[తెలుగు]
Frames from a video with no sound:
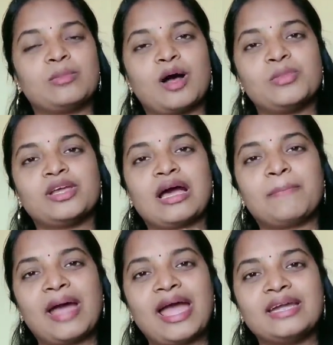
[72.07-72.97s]
మామూలుగా
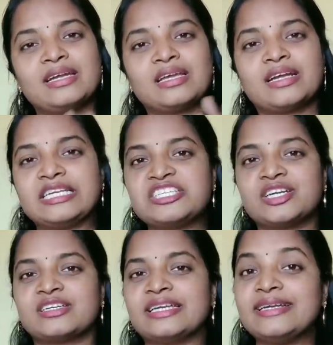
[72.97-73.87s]
ప్యాంట్ ఇంకా టీ
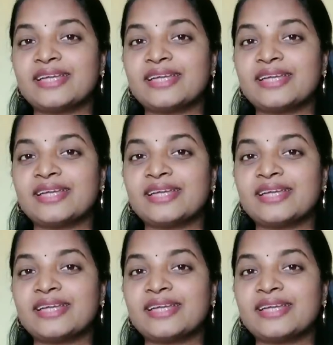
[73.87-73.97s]
షర్ట్ ఈ